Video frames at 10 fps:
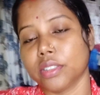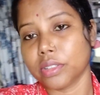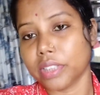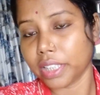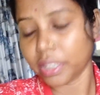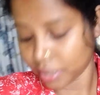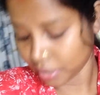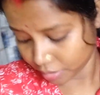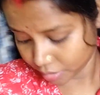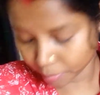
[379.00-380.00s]
তো দেখছি
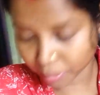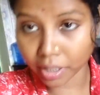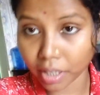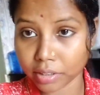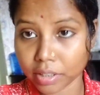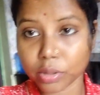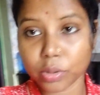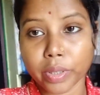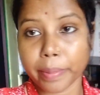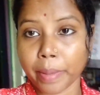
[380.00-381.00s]
এবার খাওয়া দাওয়া
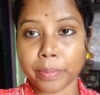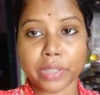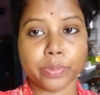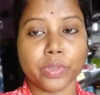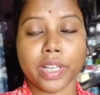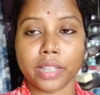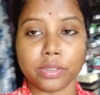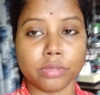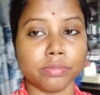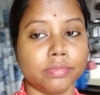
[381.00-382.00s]
করে প্যাম্পার্স পরে
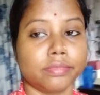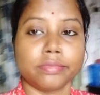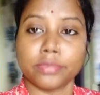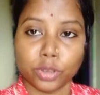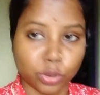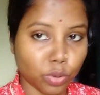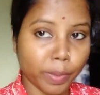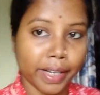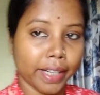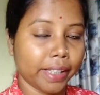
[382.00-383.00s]
একদম
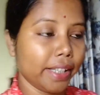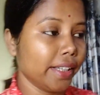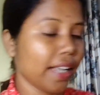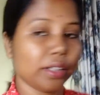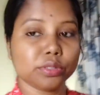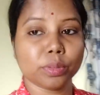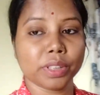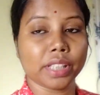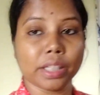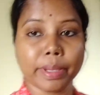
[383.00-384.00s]
ঘুমাই নাকি এখন
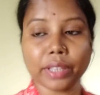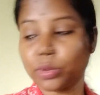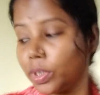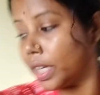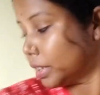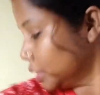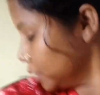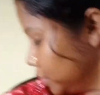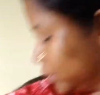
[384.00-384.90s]
তোমাদের দাদা ভাইয়ের কোলে আছে